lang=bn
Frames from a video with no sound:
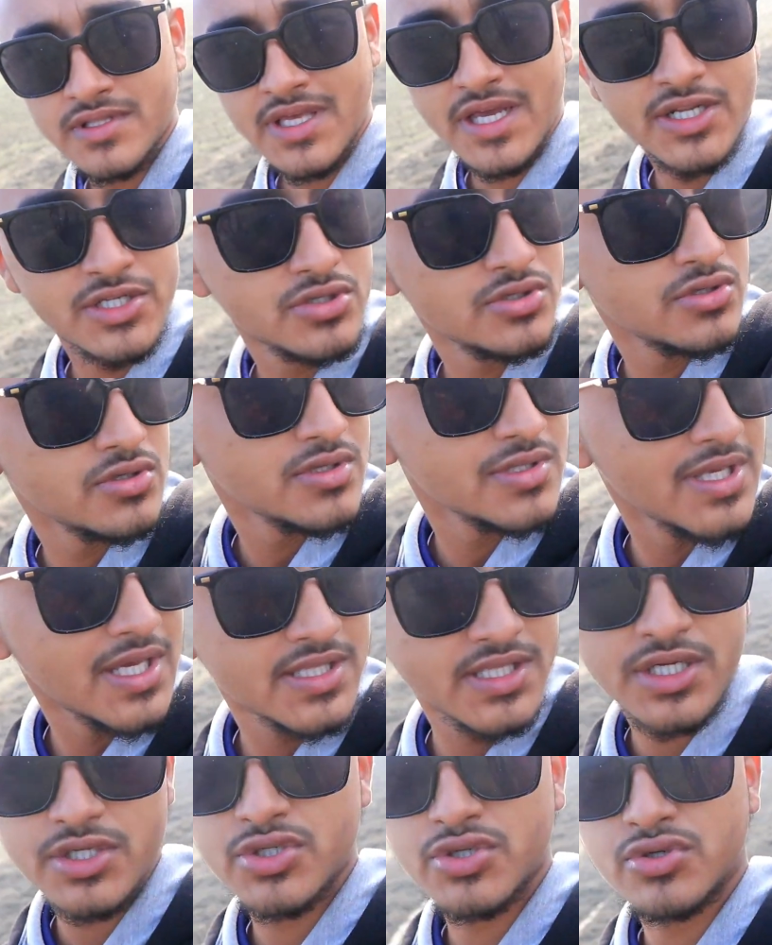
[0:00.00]
তার জন্য
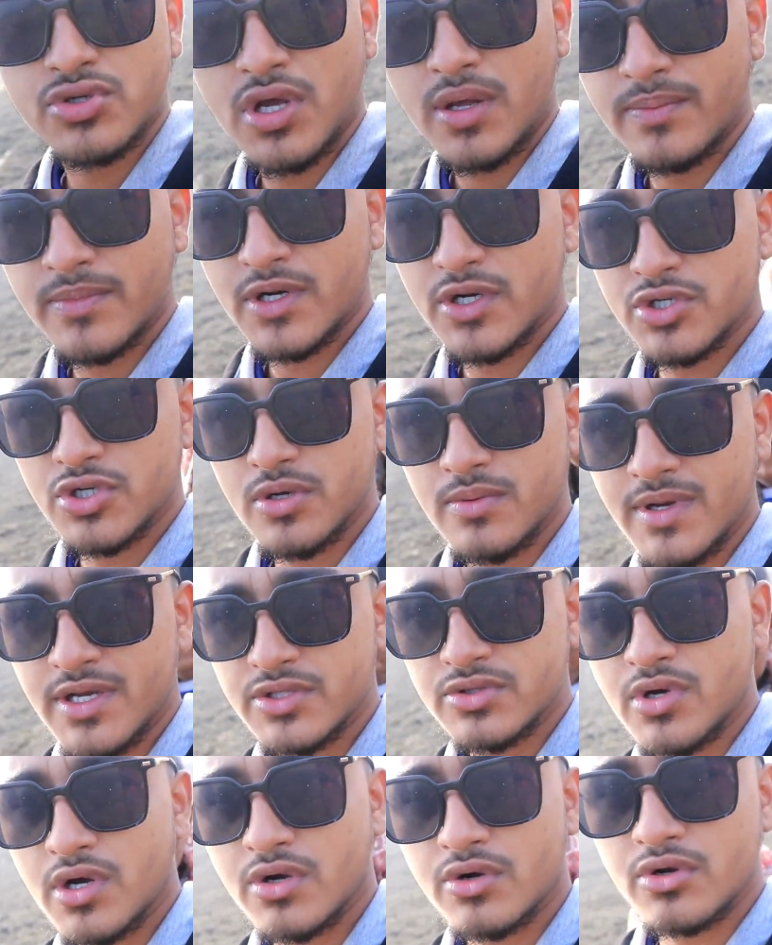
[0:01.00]
দাদার জন্য আপনারা
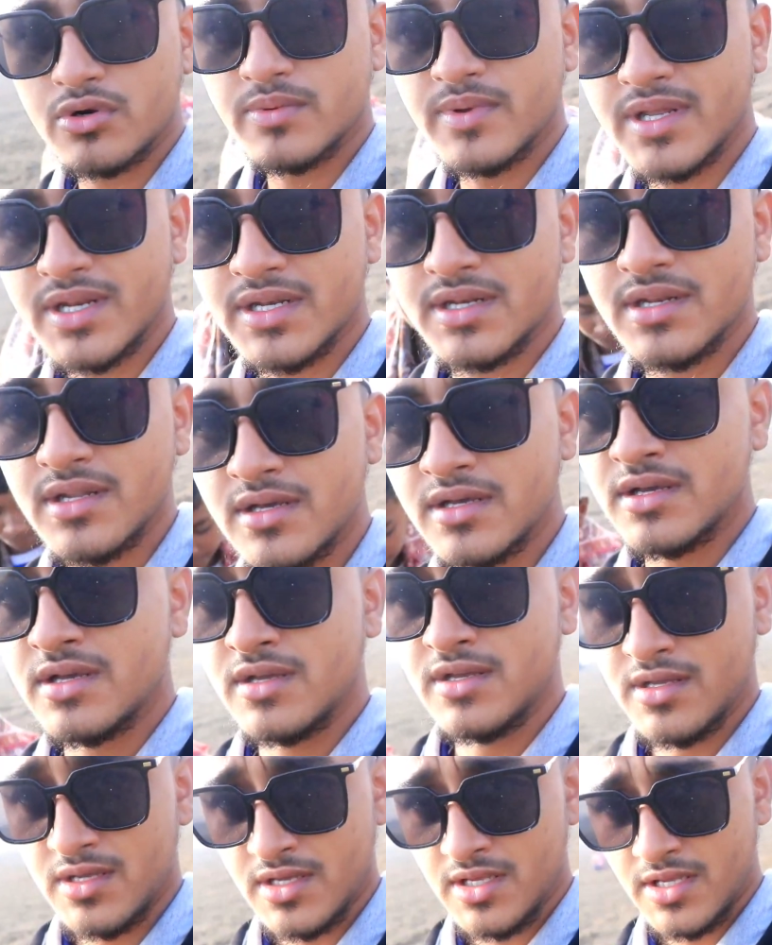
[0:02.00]
সবাই দোয়া করবেন
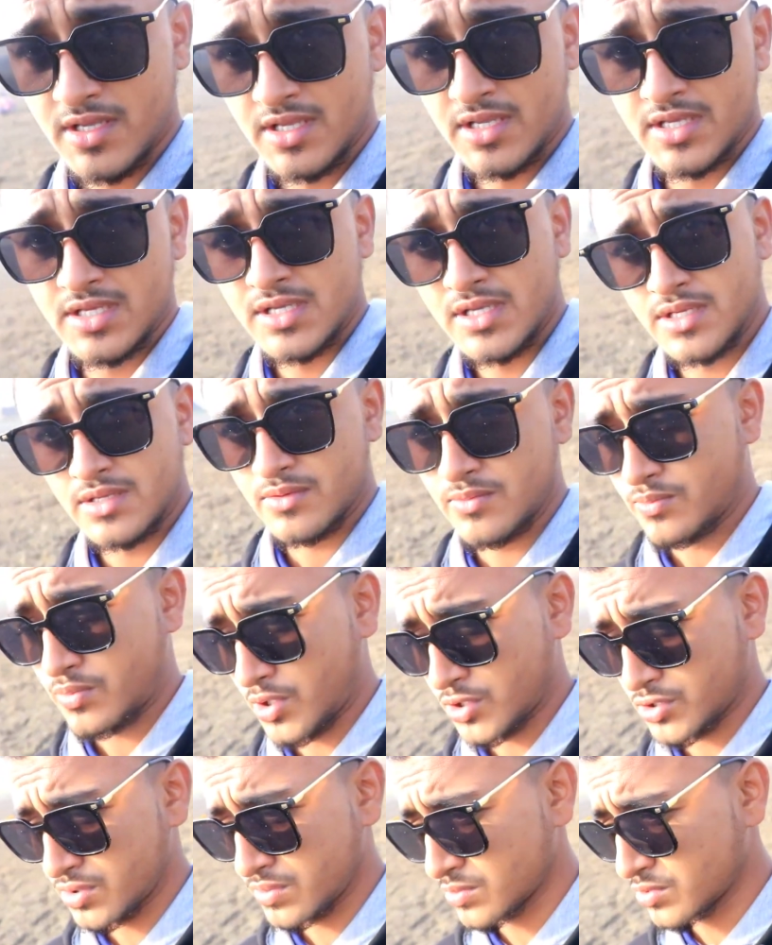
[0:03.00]

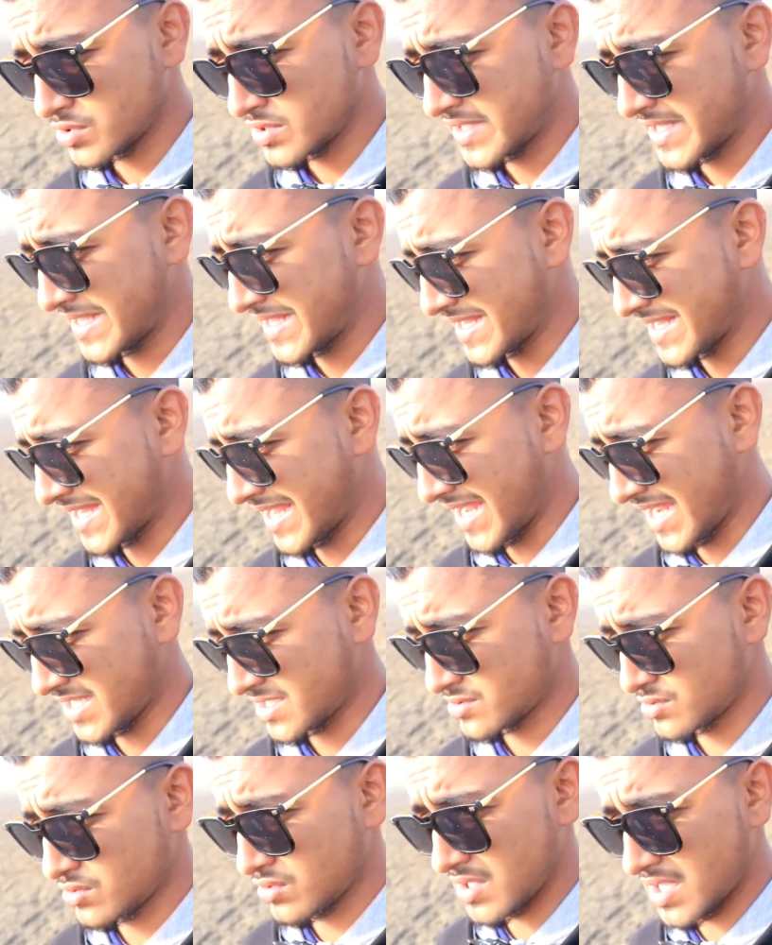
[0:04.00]
প্রথম কিন্তু এই
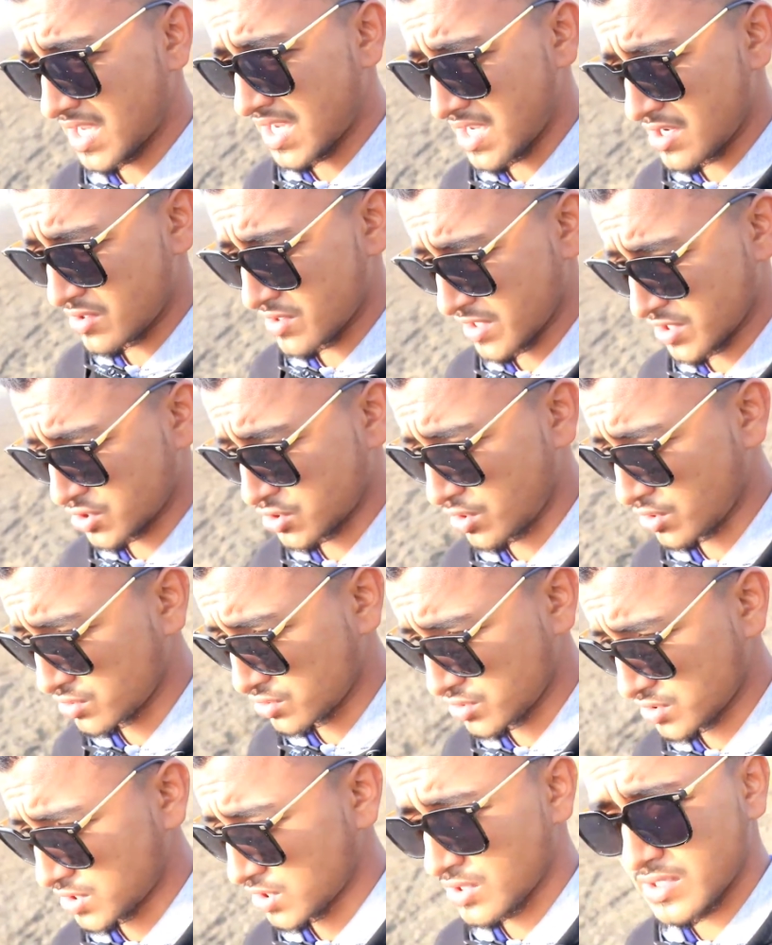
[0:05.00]
খ্যাতগুলা অনেক
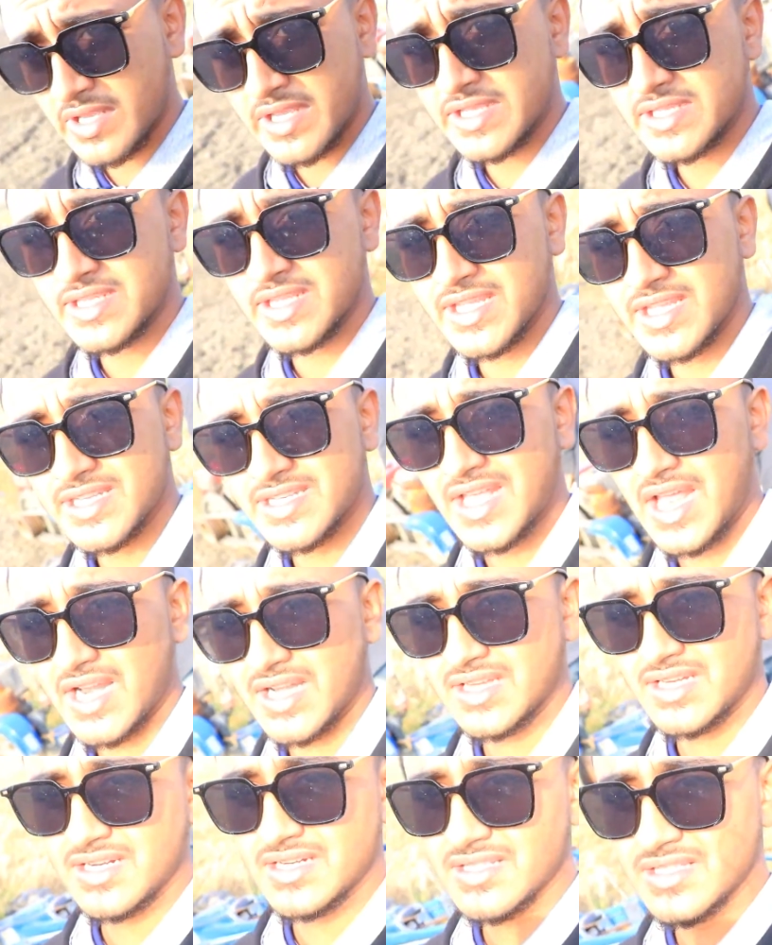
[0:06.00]
শক্ত ছিল এই যে এই
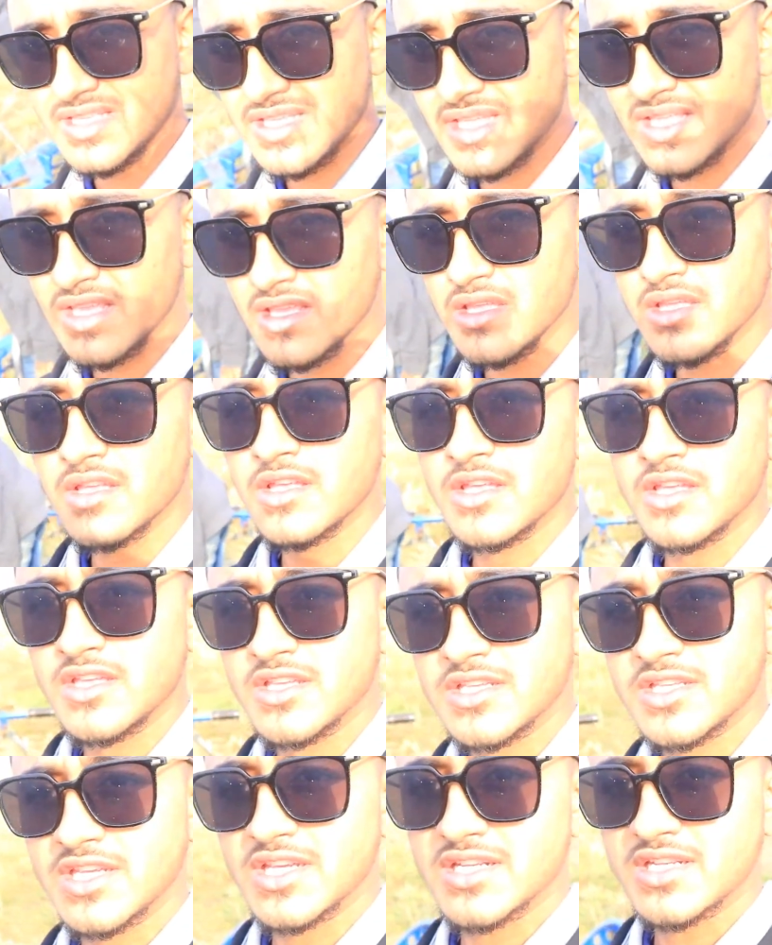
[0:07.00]
ট্রাক্টর দিয়ে
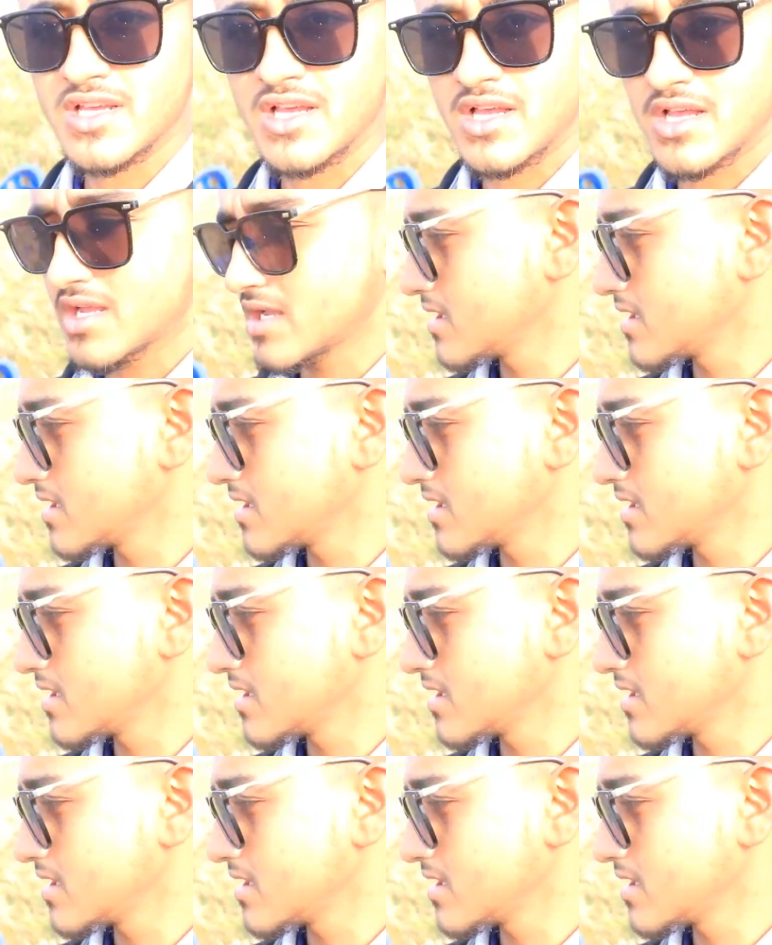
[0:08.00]
সেটা